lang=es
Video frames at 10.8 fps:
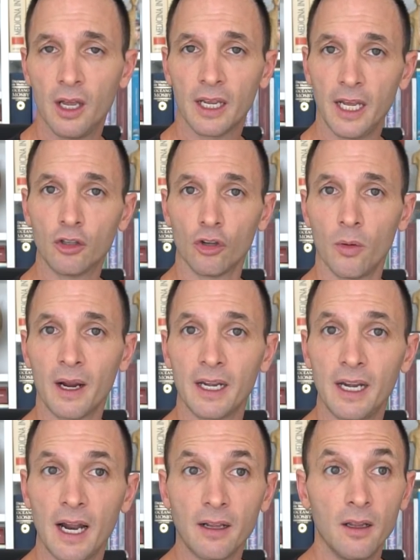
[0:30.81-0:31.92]
que esto nos va a
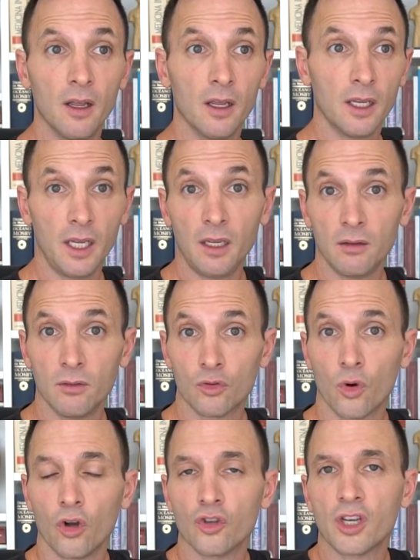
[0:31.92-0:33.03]
generar y
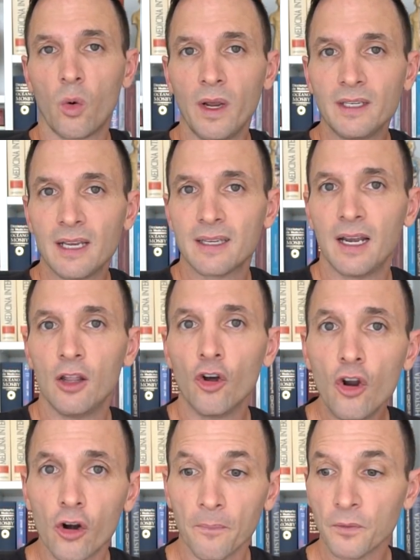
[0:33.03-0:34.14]
sus consecuencias en el
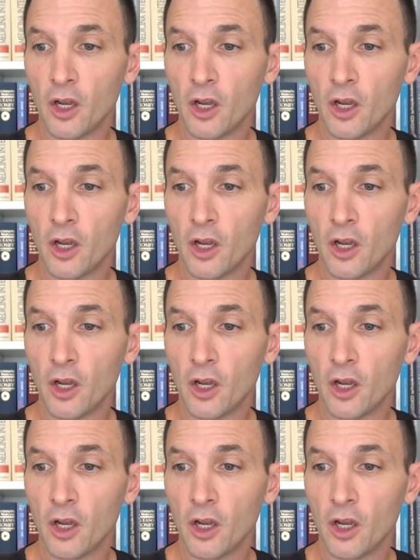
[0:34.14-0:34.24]
dolor,